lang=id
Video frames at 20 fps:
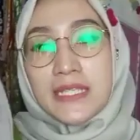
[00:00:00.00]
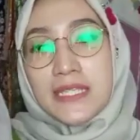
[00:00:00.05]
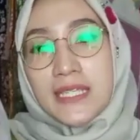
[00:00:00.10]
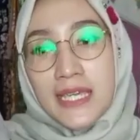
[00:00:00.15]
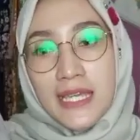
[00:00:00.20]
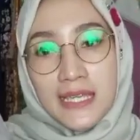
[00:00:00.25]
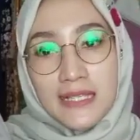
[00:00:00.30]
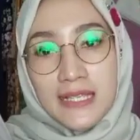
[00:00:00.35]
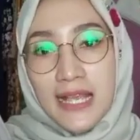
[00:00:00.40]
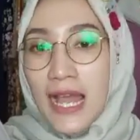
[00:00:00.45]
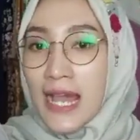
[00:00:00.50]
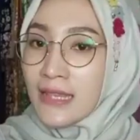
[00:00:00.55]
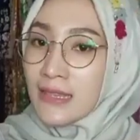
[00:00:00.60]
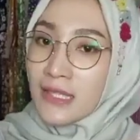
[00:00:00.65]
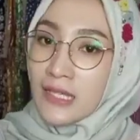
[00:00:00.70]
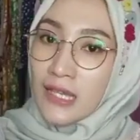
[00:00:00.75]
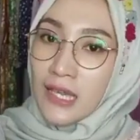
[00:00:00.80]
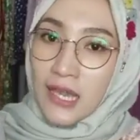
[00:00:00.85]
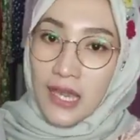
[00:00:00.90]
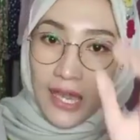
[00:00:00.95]
5
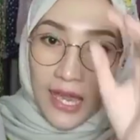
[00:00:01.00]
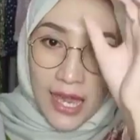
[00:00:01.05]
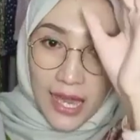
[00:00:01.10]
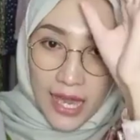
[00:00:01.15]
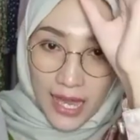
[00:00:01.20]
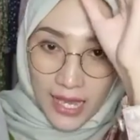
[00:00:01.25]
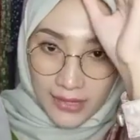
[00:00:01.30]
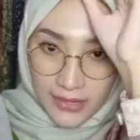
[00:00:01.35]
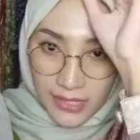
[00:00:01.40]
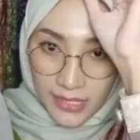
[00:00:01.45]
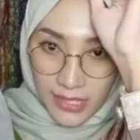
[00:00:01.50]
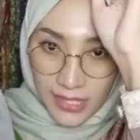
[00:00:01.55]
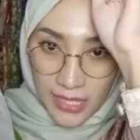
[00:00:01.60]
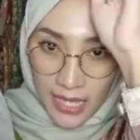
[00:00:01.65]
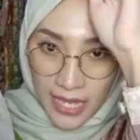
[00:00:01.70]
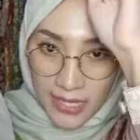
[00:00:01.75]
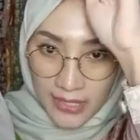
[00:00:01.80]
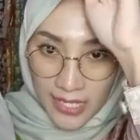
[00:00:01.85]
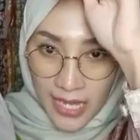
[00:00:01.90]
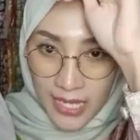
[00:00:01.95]
pcs. Anti
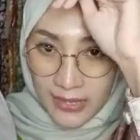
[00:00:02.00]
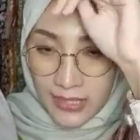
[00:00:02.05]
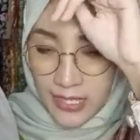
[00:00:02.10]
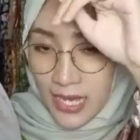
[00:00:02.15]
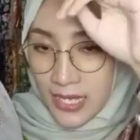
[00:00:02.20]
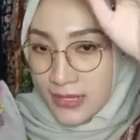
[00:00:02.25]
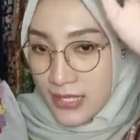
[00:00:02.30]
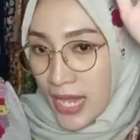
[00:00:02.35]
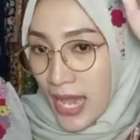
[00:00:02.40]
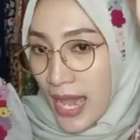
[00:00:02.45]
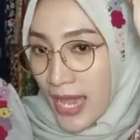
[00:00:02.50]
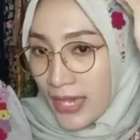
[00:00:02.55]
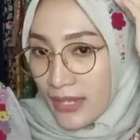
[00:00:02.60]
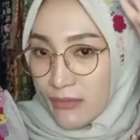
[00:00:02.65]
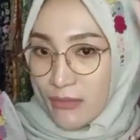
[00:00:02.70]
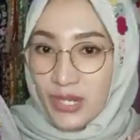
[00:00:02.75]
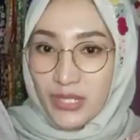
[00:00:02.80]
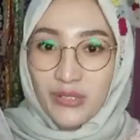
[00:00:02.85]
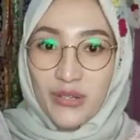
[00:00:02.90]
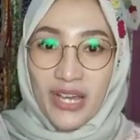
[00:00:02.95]
anti anti anti anti
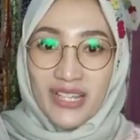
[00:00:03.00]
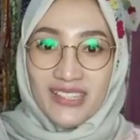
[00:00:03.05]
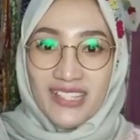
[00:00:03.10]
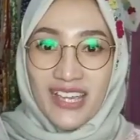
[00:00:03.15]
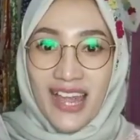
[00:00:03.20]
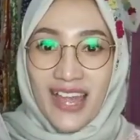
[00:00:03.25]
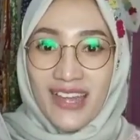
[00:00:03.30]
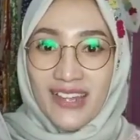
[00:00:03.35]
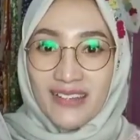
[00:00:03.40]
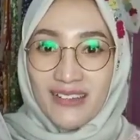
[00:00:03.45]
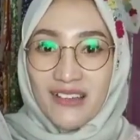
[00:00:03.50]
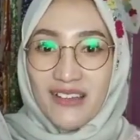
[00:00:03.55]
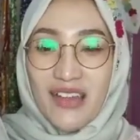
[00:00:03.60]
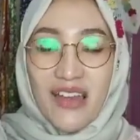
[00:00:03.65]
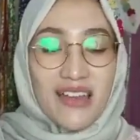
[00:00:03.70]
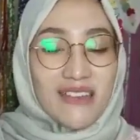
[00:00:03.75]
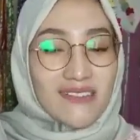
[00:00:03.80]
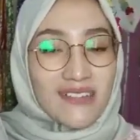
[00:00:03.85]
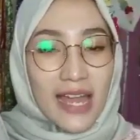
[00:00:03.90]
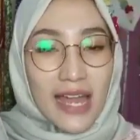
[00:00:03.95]
air. Waduh, anti
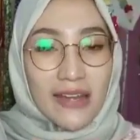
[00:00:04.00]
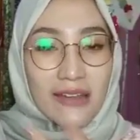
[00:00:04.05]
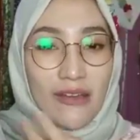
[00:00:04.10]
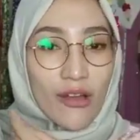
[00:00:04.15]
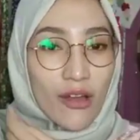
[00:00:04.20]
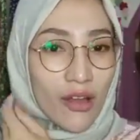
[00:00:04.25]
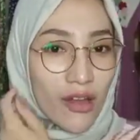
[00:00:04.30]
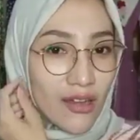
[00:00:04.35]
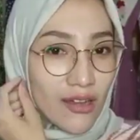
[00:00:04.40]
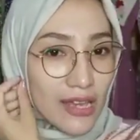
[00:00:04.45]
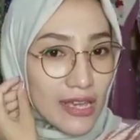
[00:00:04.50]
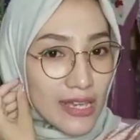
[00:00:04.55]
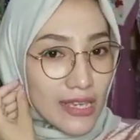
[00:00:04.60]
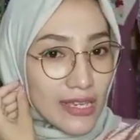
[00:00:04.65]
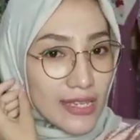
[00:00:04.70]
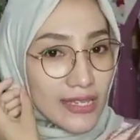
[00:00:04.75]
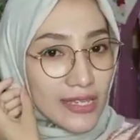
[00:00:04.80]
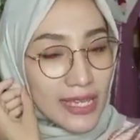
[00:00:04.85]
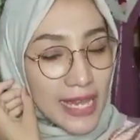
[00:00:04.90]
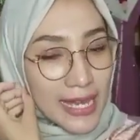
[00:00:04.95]
air. Enggak
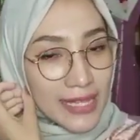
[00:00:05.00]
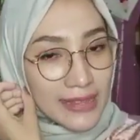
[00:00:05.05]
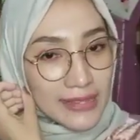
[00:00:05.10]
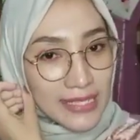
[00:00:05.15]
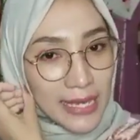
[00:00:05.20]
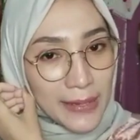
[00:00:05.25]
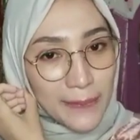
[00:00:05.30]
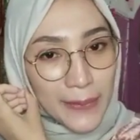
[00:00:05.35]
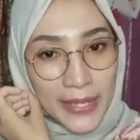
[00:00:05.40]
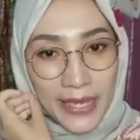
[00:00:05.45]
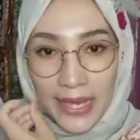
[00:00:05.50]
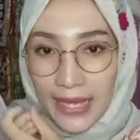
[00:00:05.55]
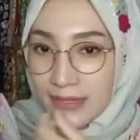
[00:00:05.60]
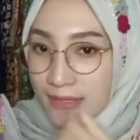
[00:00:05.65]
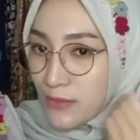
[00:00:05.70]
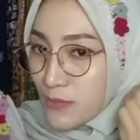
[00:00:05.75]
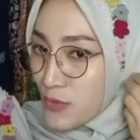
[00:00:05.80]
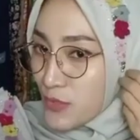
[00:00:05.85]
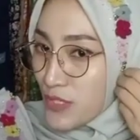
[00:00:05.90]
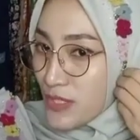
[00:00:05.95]
dong. Ini anti
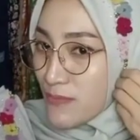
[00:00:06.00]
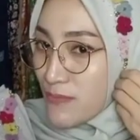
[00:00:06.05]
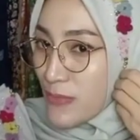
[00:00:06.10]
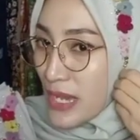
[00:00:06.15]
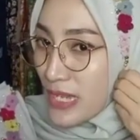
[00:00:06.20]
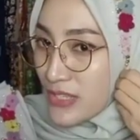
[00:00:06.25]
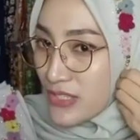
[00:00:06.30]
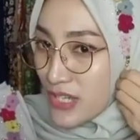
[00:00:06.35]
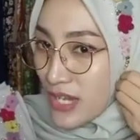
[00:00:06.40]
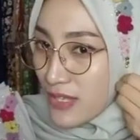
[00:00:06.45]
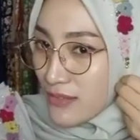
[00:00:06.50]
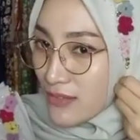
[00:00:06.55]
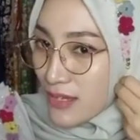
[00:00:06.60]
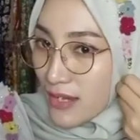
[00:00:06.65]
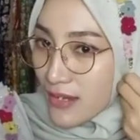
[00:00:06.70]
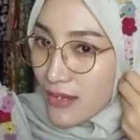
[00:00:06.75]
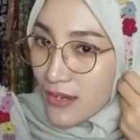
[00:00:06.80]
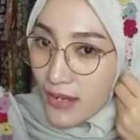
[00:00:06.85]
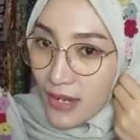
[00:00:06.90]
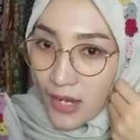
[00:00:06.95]
apa ya? Anti musibah
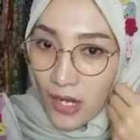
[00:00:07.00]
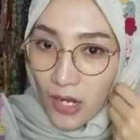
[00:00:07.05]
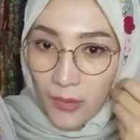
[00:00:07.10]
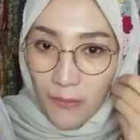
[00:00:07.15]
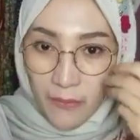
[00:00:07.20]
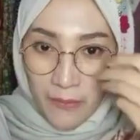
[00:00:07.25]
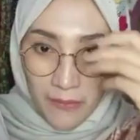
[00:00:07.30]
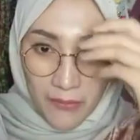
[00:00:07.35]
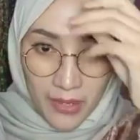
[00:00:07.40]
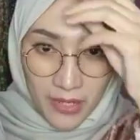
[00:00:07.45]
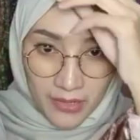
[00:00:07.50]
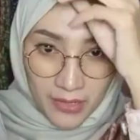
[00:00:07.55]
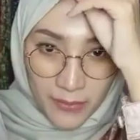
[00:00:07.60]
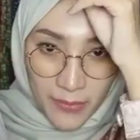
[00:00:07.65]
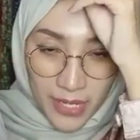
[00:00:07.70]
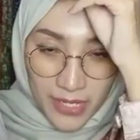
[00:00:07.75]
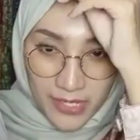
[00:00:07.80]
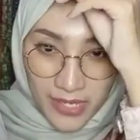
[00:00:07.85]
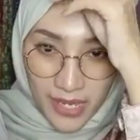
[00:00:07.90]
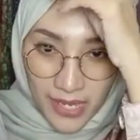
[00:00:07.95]
insya Allah. Kalau
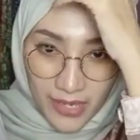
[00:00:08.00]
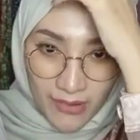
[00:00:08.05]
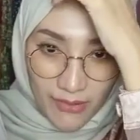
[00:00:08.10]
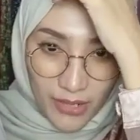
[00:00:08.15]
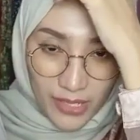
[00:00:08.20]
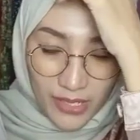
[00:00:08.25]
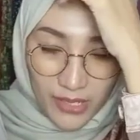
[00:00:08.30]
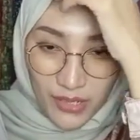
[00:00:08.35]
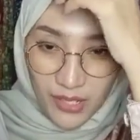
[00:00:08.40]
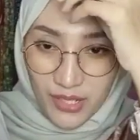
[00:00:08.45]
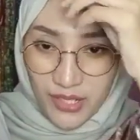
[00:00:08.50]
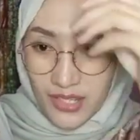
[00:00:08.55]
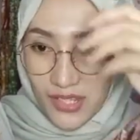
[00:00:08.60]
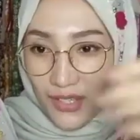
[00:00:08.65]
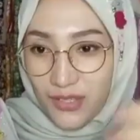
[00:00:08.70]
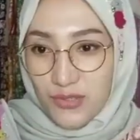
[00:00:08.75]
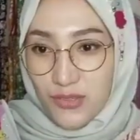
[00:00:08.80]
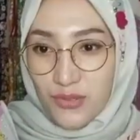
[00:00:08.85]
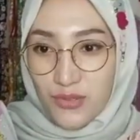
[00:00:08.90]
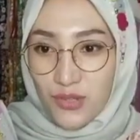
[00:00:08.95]
anti badai,
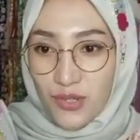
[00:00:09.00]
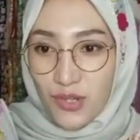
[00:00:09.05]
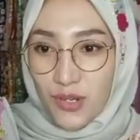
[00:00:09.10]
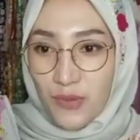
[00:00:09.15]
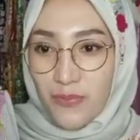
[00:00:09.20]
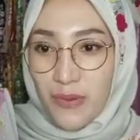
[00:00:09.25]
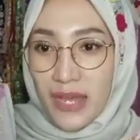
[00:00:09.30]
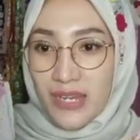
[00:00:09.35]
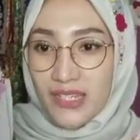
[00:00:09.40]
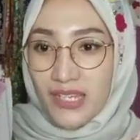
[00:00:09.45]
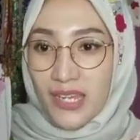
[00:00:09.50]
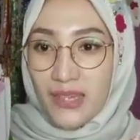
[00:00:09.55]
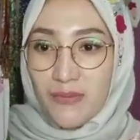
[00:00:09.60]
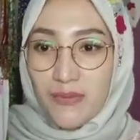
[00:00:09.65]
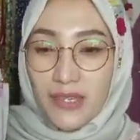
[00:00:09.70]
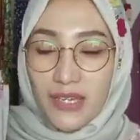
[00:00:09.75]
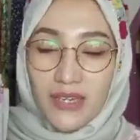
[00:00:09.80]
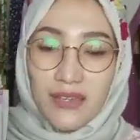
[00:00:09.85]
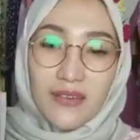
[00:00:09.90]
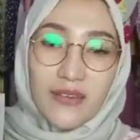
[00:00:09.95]
waduh. Cucu kalau
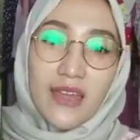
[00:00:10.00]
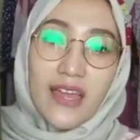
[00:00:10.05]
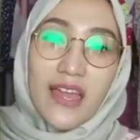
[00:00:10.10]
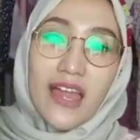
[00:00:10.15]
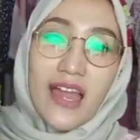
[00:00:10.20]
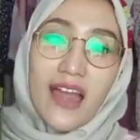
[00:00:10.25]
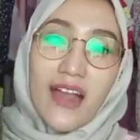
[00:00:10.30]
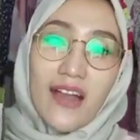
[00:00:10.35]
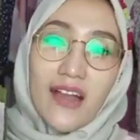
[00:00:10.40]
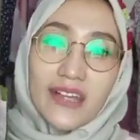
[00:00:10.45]
badai bi,